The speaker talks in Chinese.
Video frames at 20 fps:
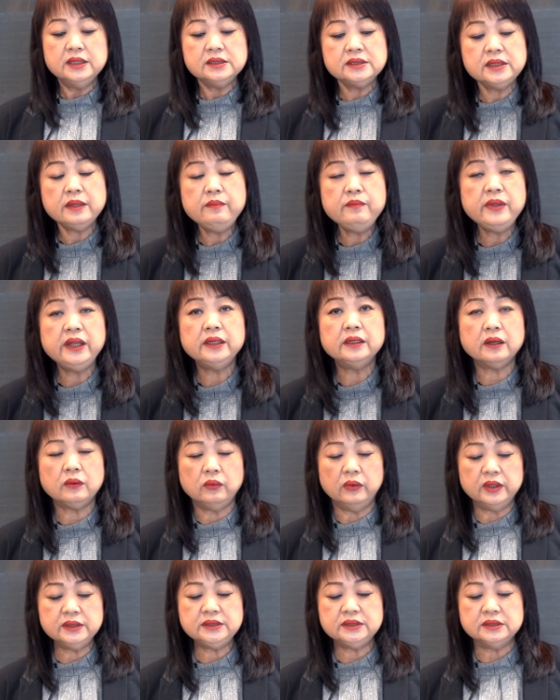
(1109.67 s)
生命的
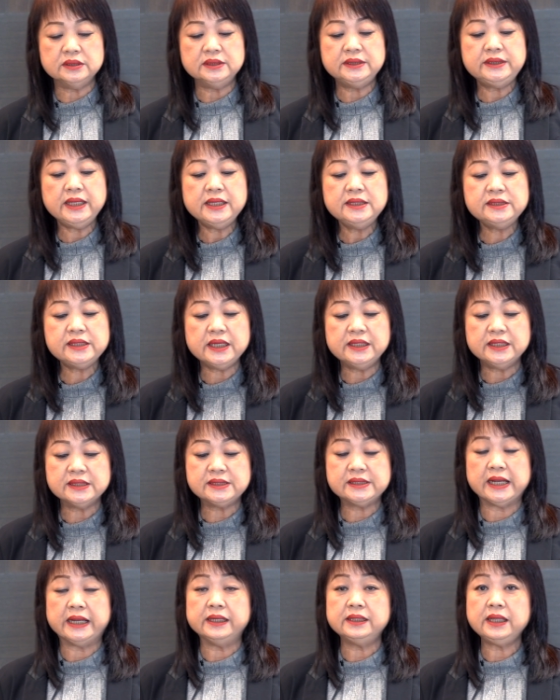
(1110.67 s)
果子渐渐的
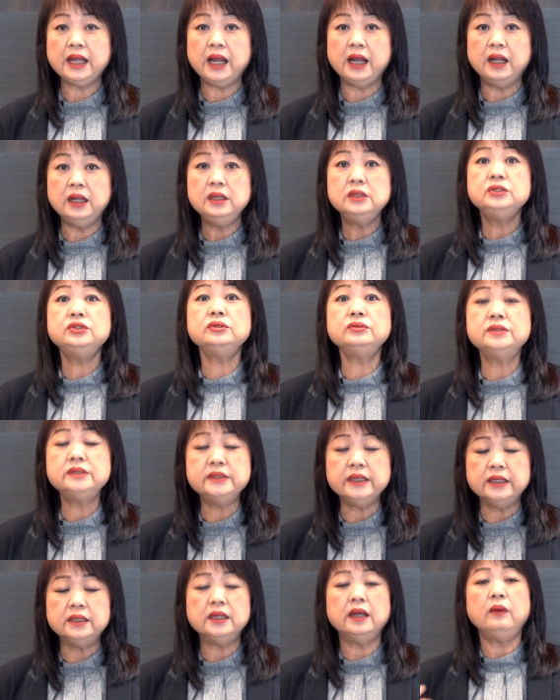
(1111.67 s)
长大，就
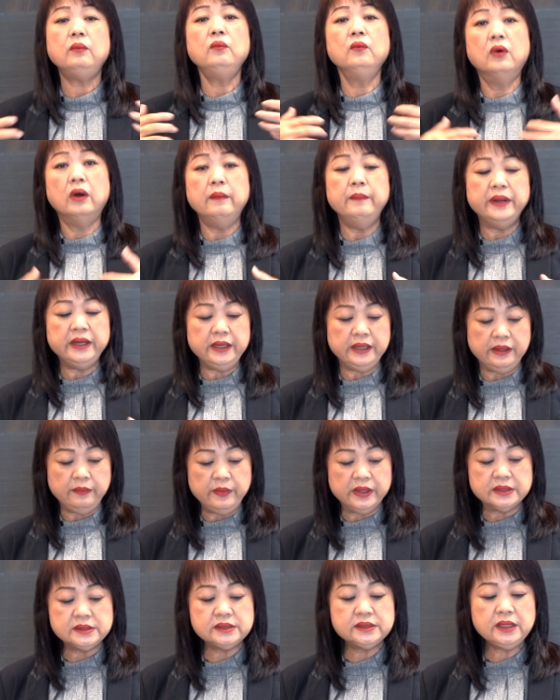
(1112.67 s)
显得我们里
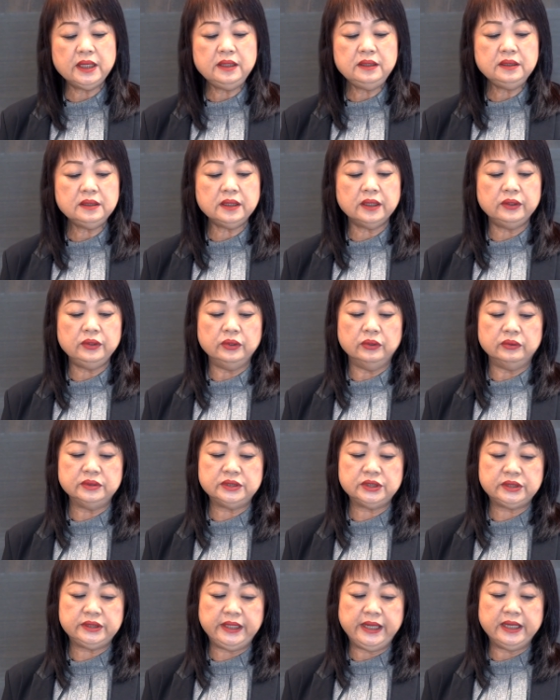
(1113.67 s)
面真的有
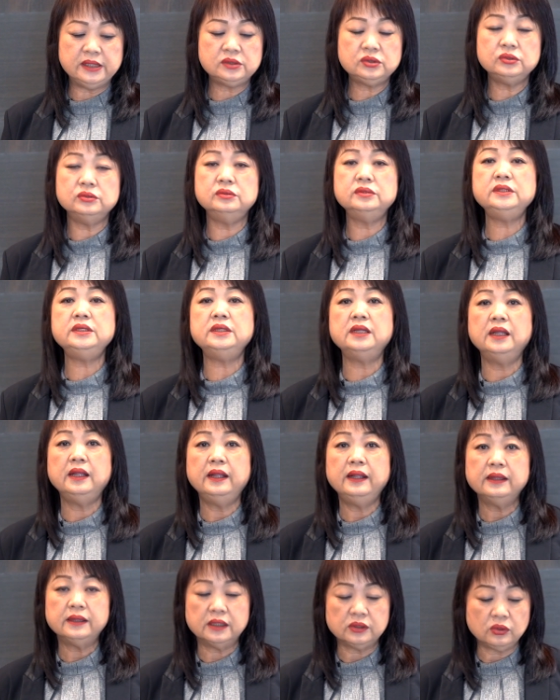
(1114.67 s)
耶稣
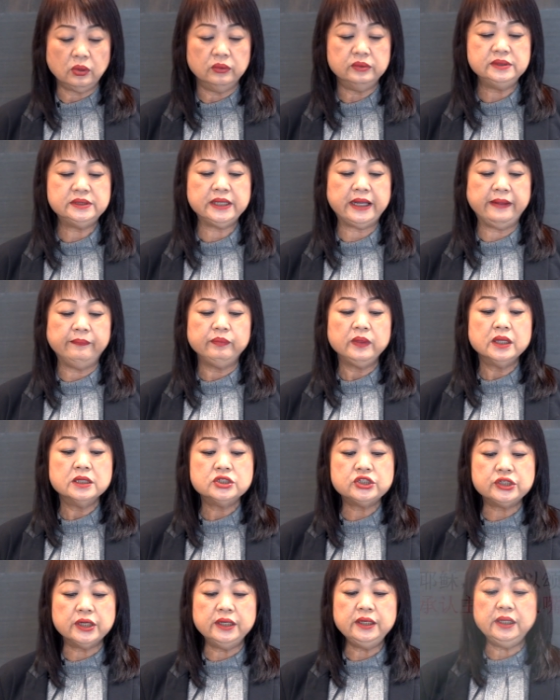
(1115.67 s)
的同在，
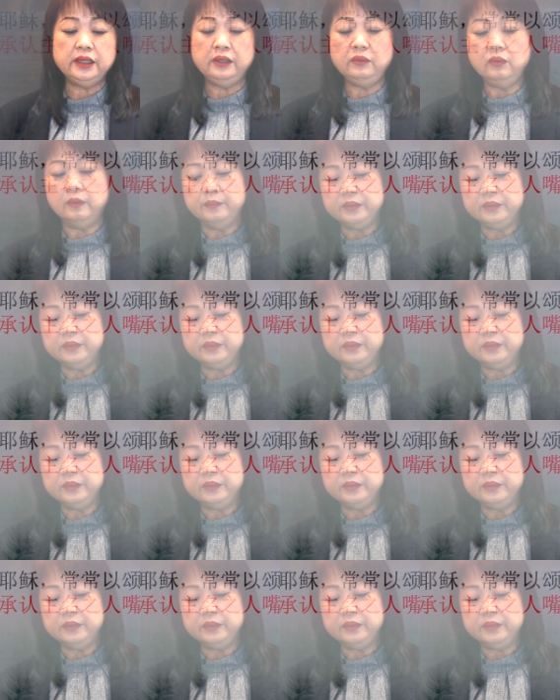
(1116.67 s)
神与我